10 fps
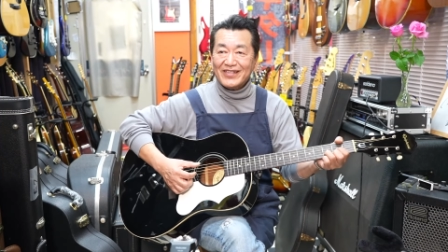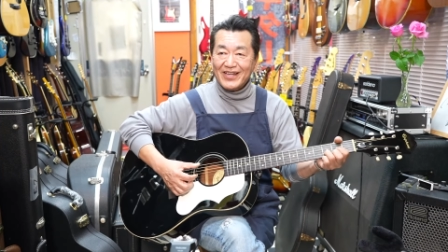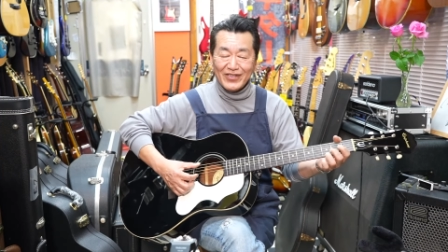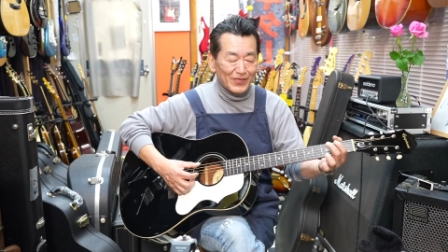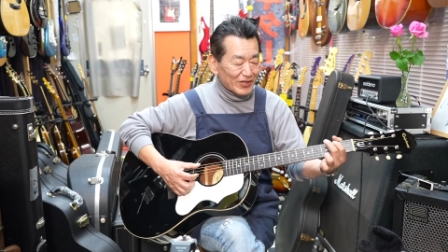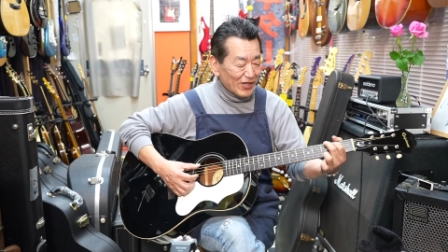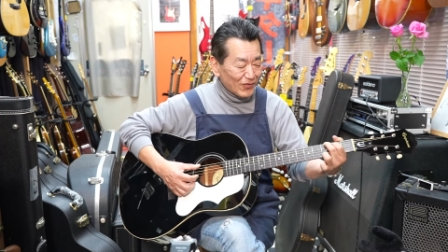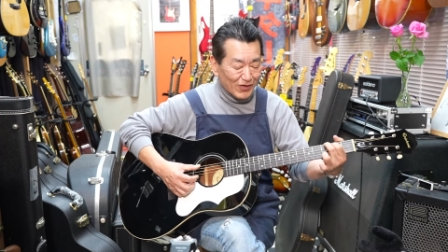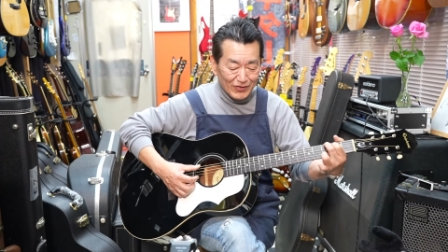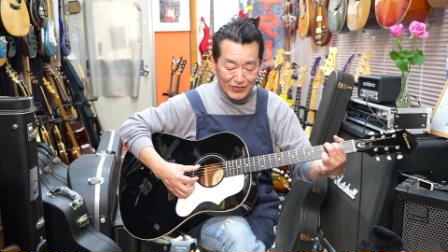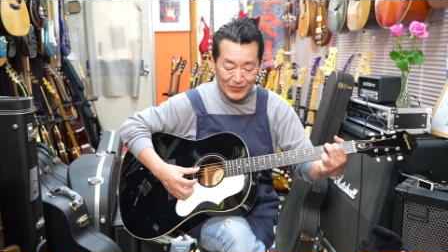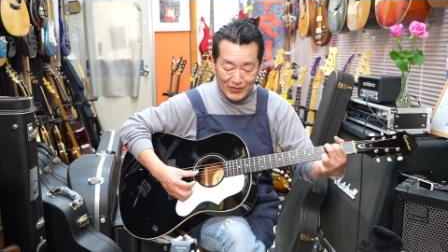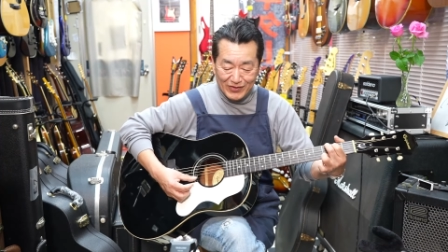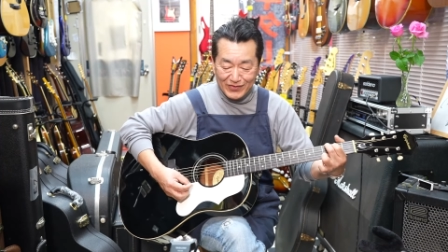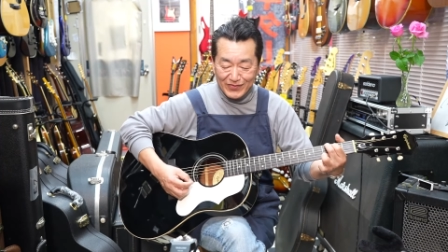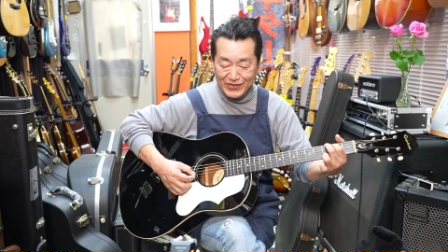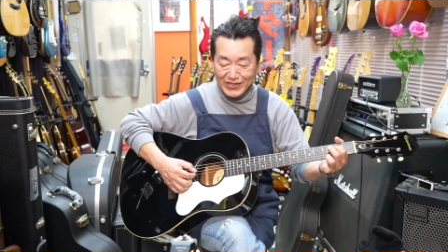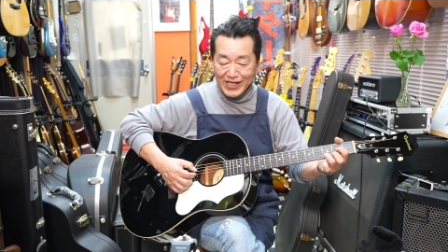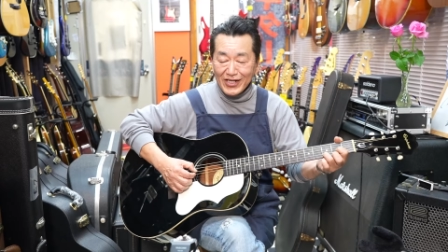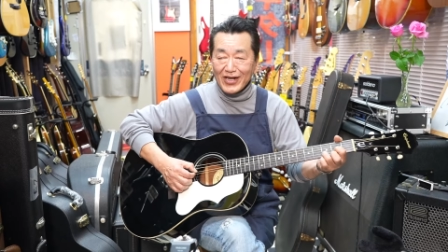くねあ今斎藤和義モデル
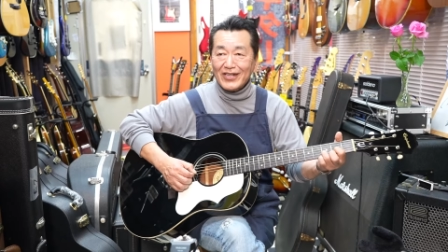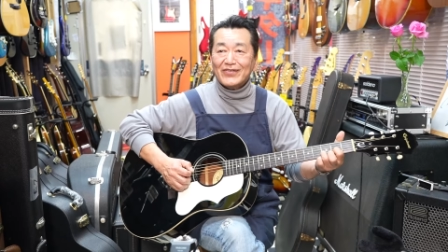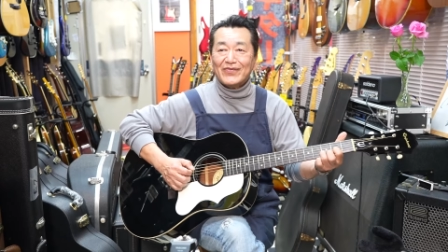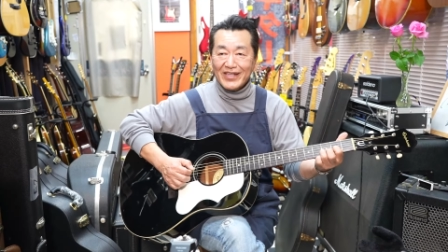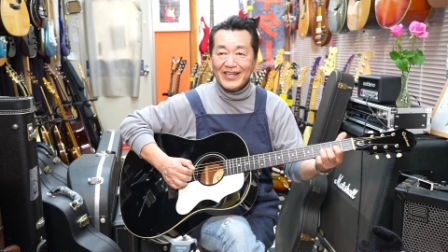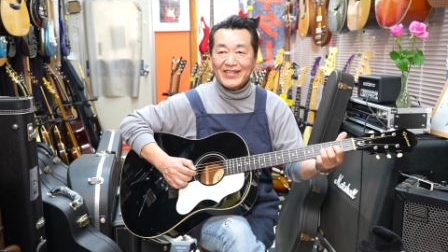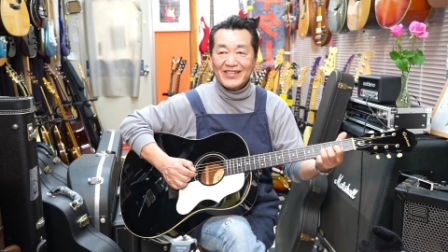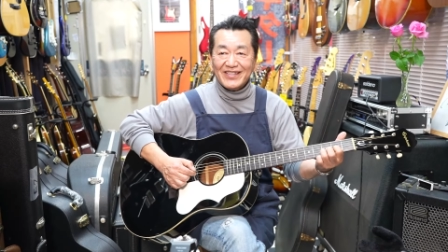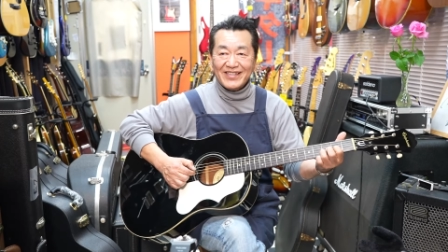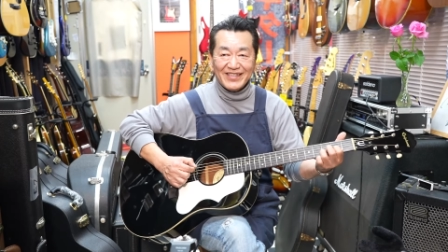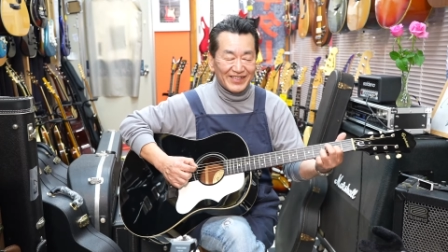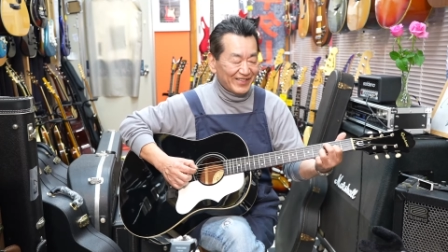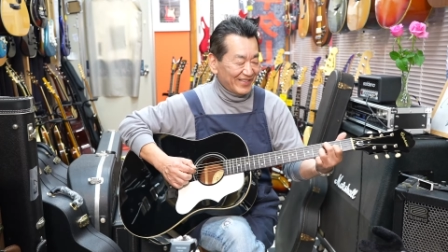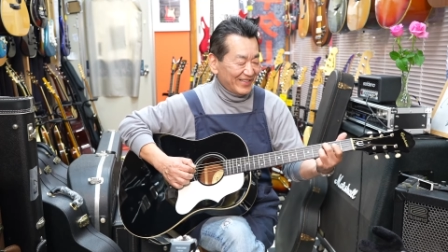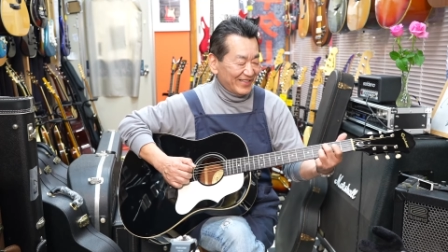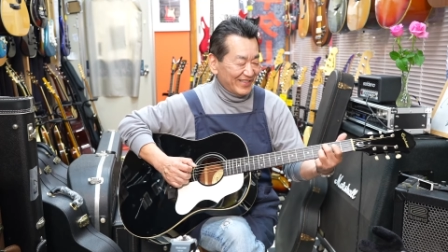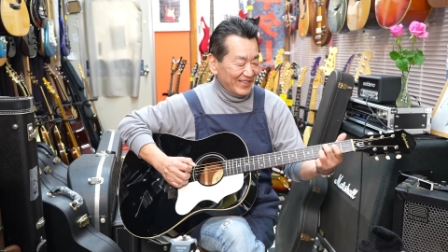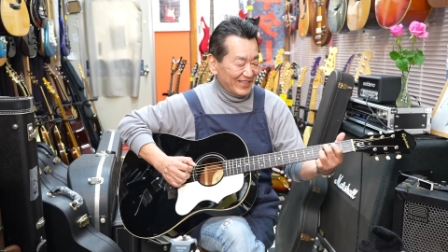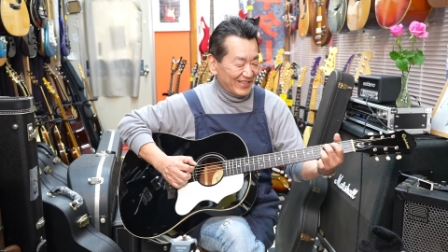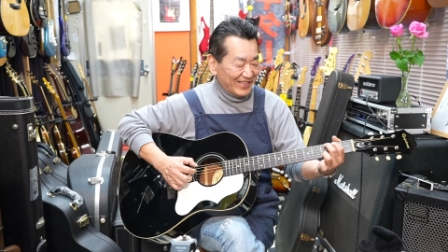すげえ高いんだ
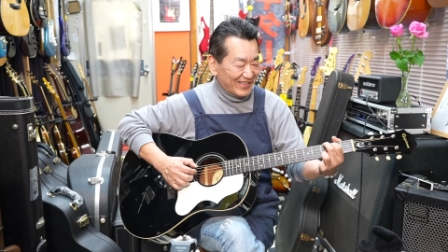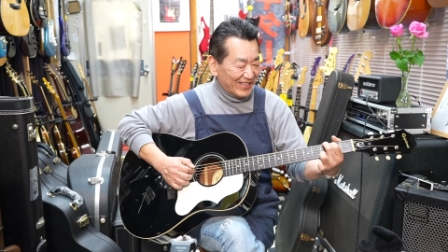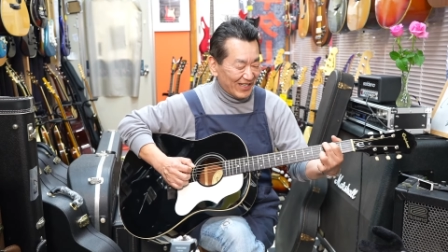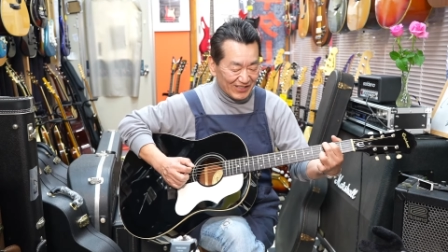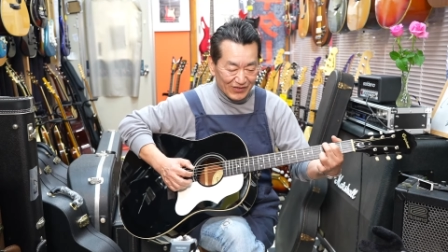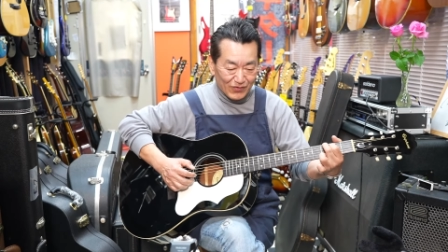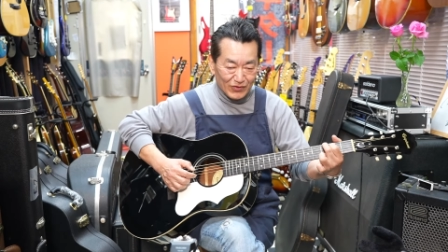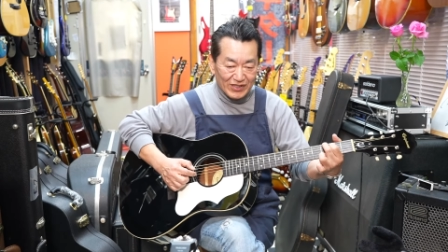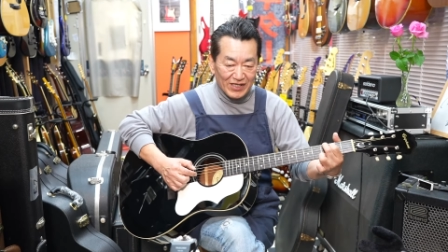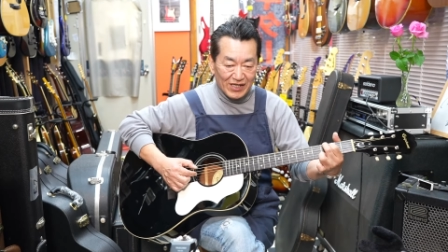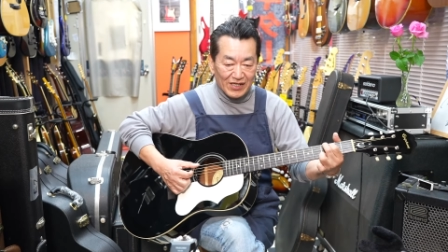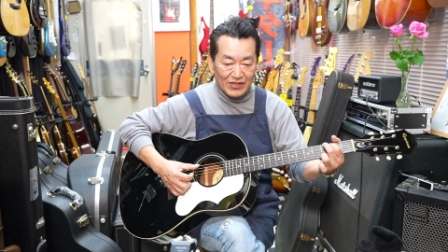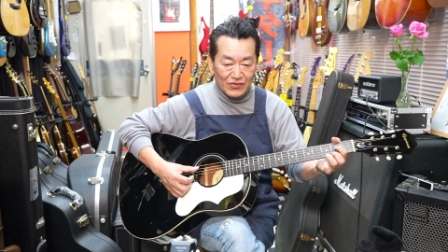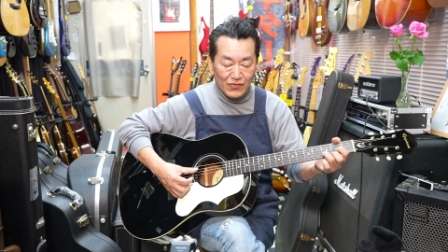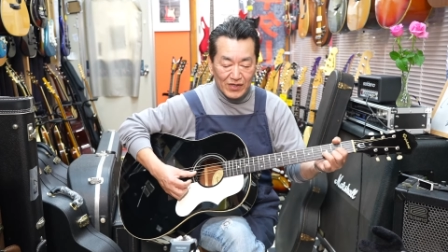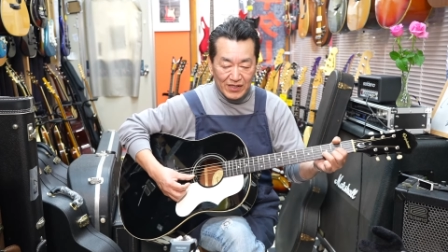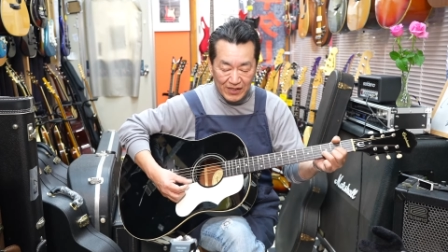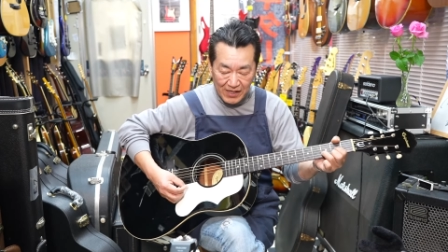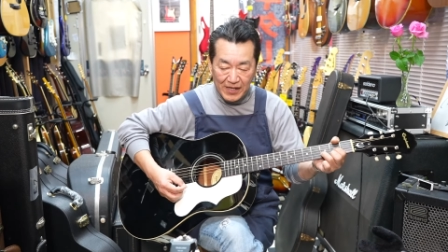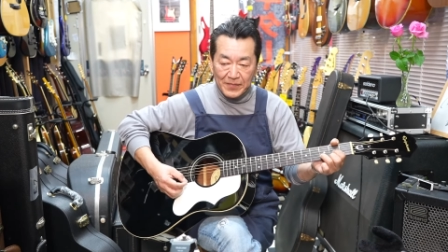ねさあじゃあこちらそういうわけ
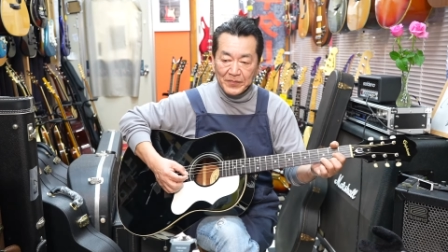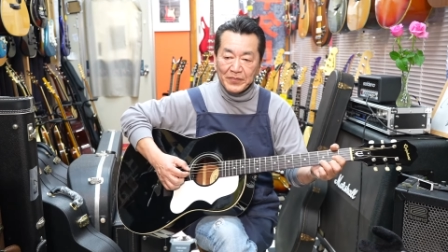で、